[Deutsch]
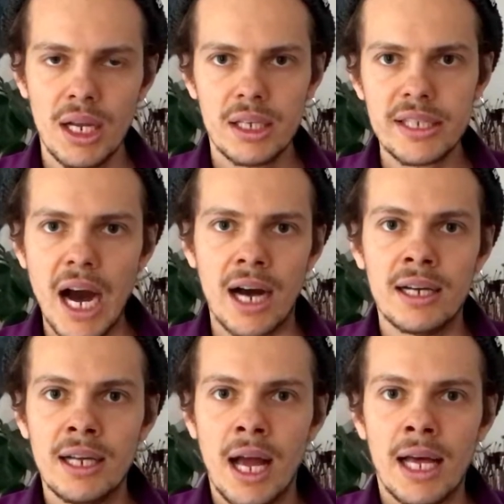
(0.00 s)
Ja,
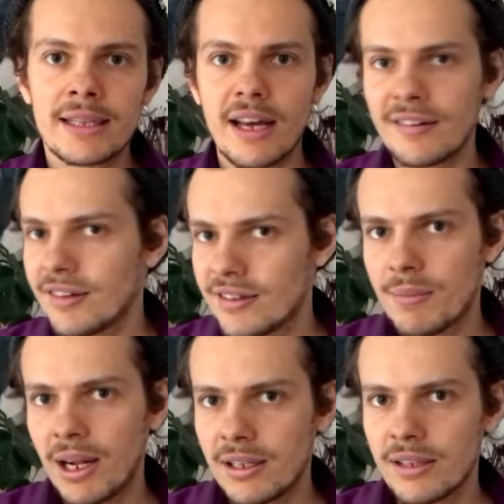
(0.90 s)
das ist
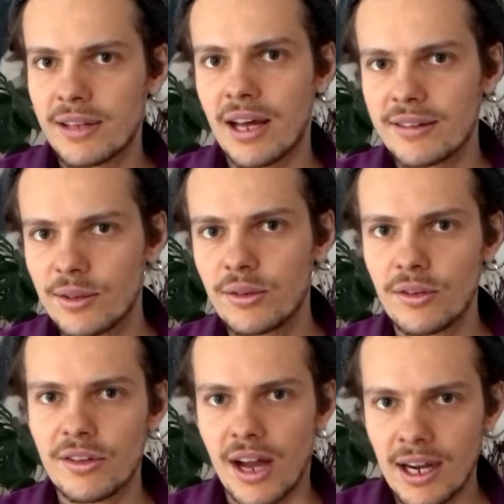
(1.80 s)
mal dazu zu
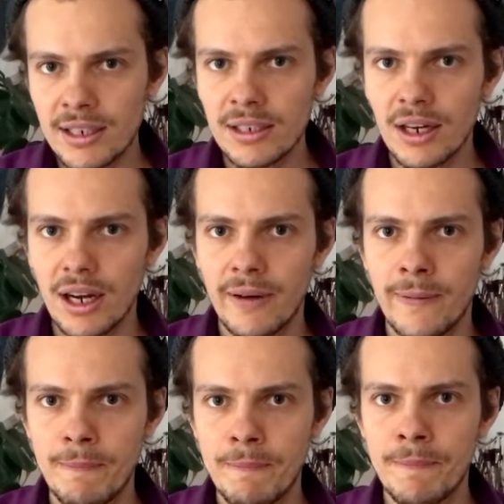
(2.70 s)
sagen,
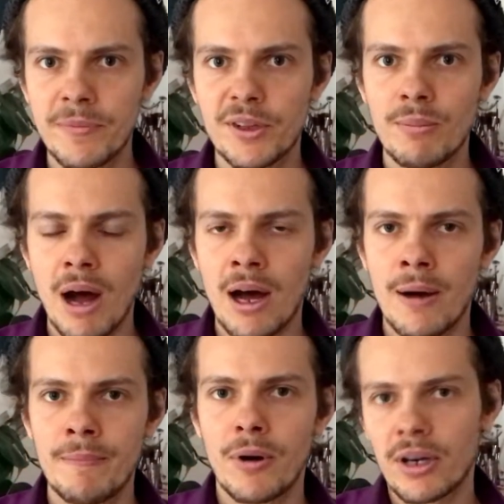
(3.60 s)
ähm, zum
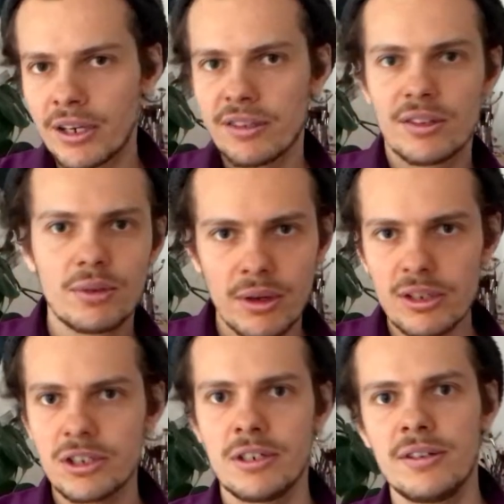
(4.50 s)
ähm,
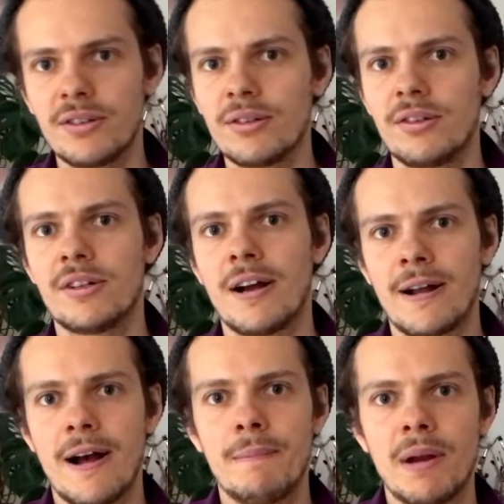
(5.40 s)
organisatorischen sozusagen
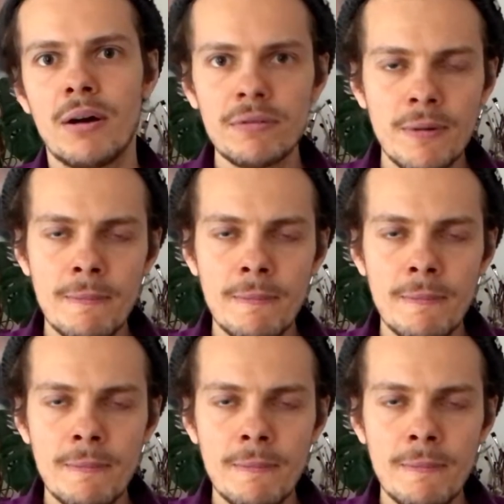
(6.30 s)
Ablauf.